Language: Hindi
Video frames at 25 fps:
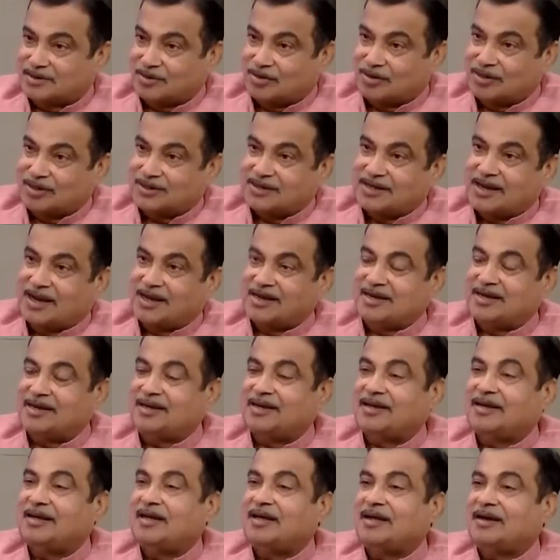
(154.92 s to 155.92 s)
टेक्नोलॉजी
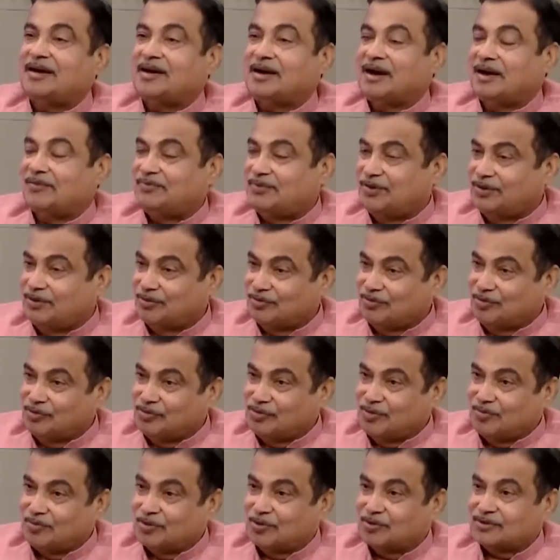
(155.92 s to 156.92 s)
आई काफ़ी लोगों
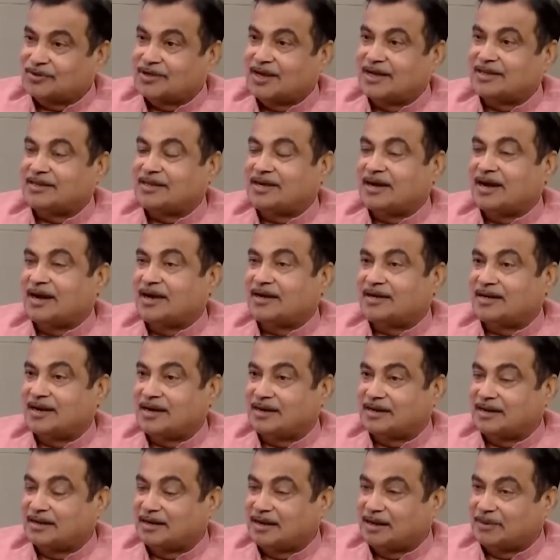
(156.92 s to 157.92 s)
को प्रोत्साहित किया
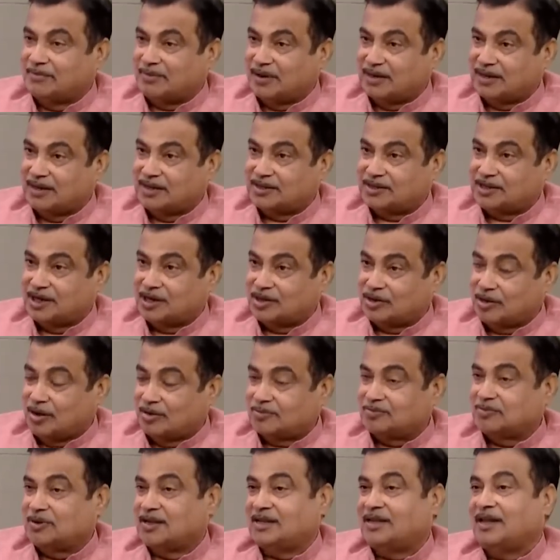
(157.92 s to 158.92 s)
टेक्निकल फाइनेंशियल
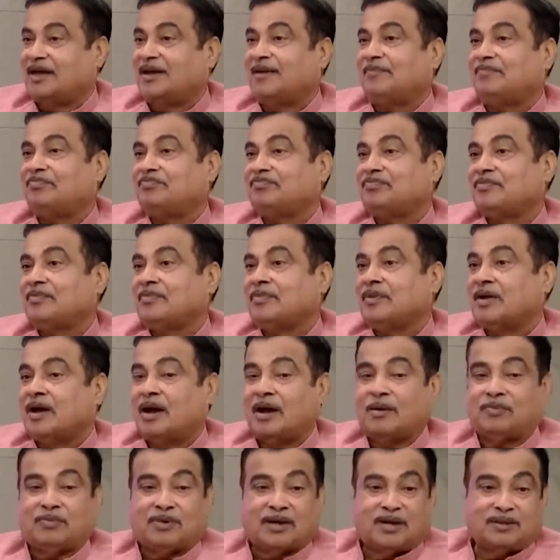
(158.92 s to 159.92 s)
नॉर्म बदले
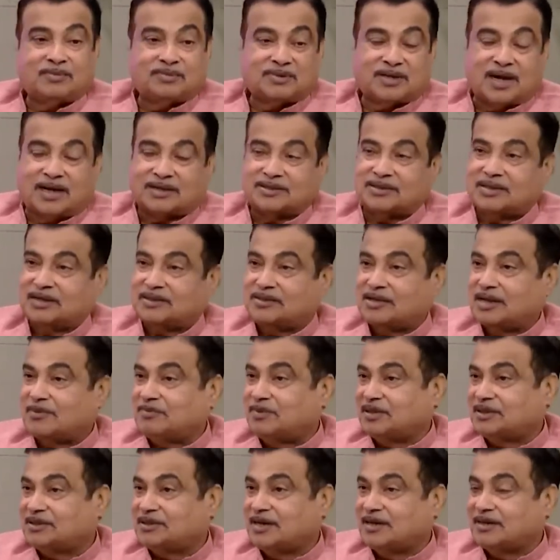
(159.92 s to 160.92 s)
अब करीब साठ सत्तर
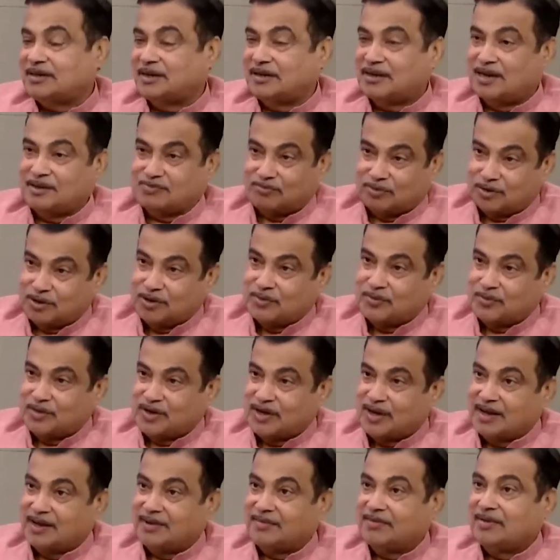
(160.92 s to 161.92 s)
परसेंट टनल पूरी
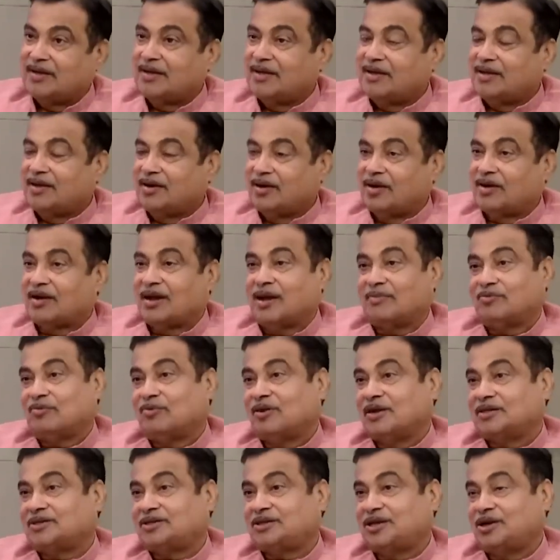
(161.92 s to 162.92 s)
हुई है और
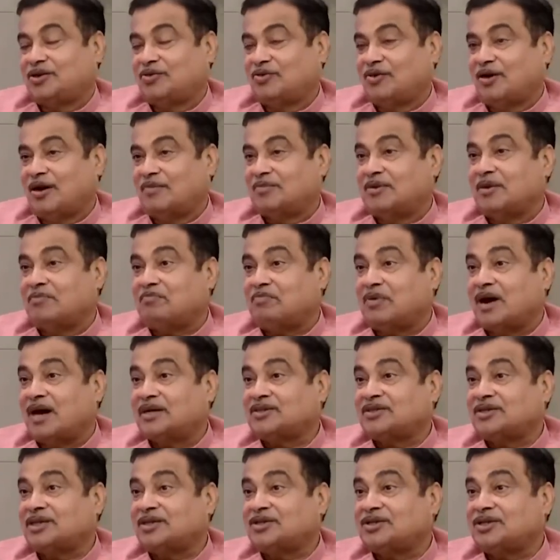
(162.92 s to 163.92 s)
आपको आश्चर्य होगा हमने
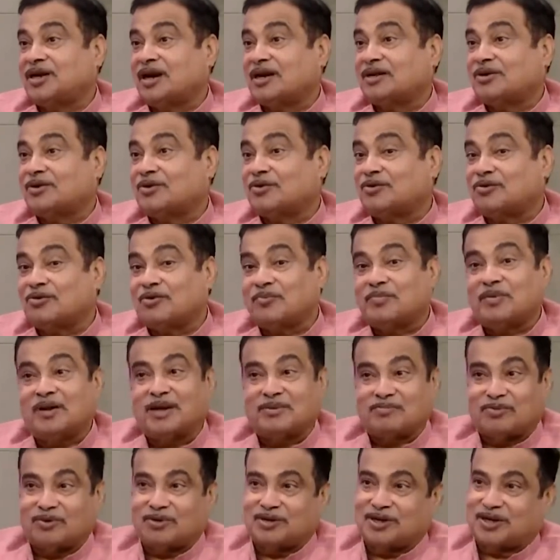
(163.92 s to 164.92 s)
पाँच हज़ार करोड़
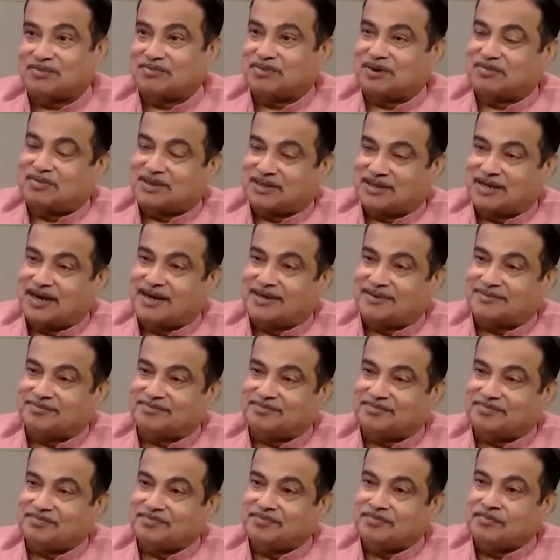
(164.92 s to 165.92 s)
रुपये एक प्रोजेक्ट पर
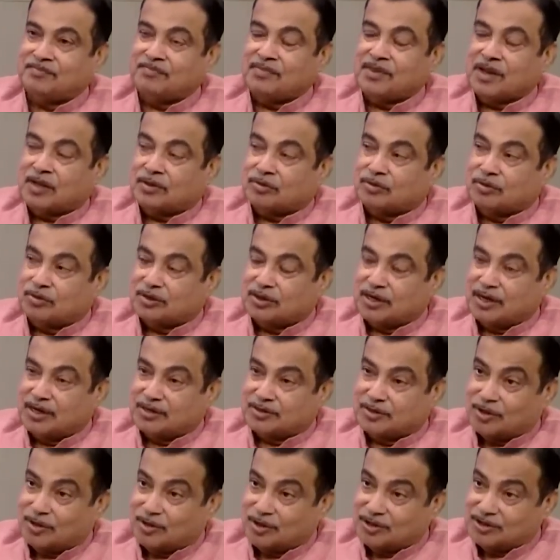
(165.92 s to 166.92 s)
बचाए तो
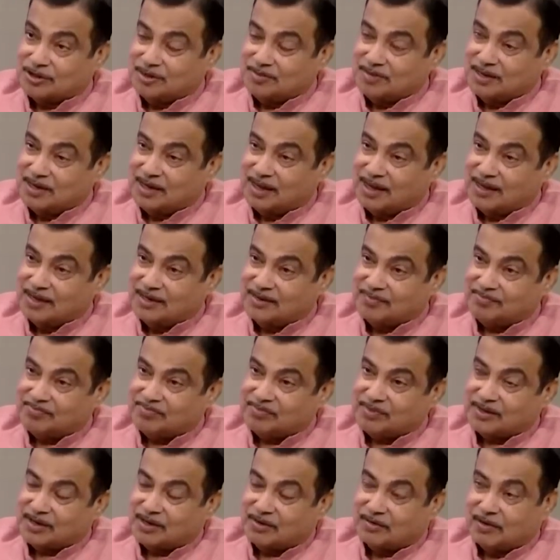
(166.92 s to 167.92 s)
टेक्नोलॉजी भी लाई
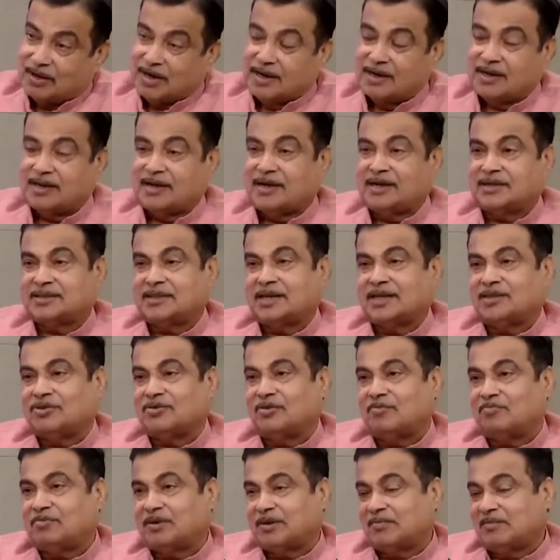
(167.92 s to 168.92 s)
क्वालिटी के साथ
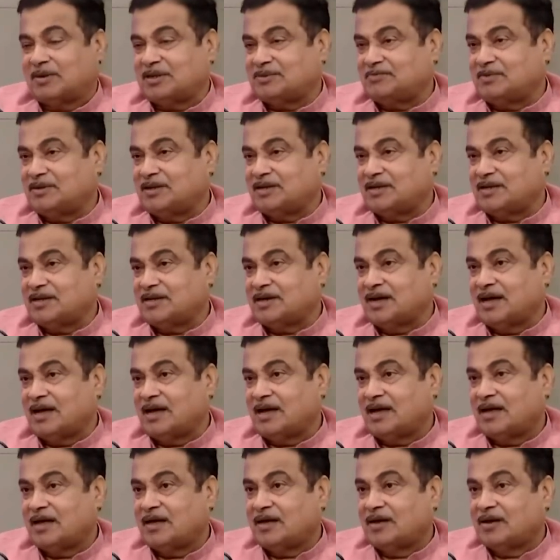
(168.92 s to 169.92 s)
कॉम्प्रोमाइज़ भी नहीं किया